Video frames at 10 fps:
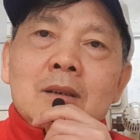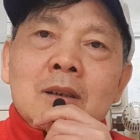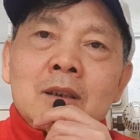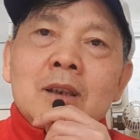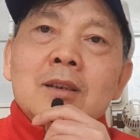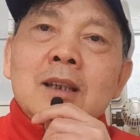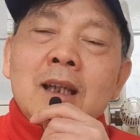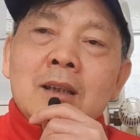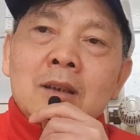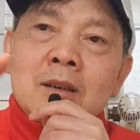Người Đức
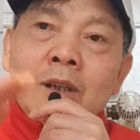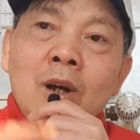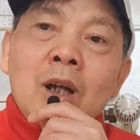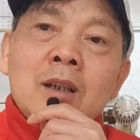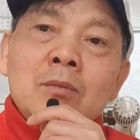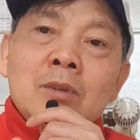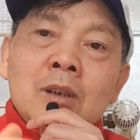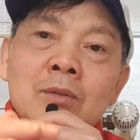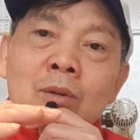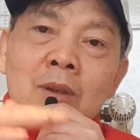ngay từ nhỏ trong
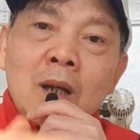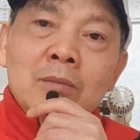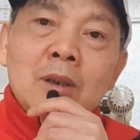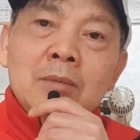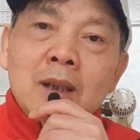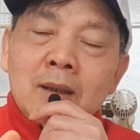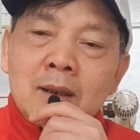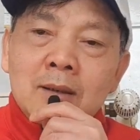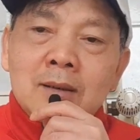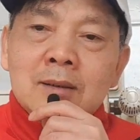trường phổ thông trong gia
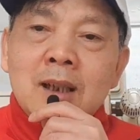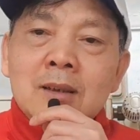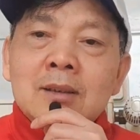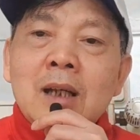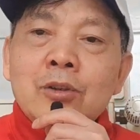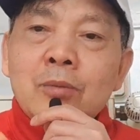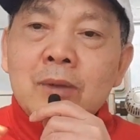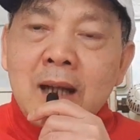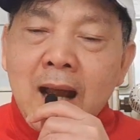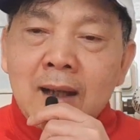đình người ta được giáo dục
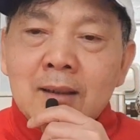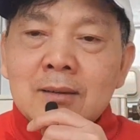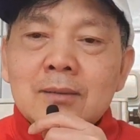rằng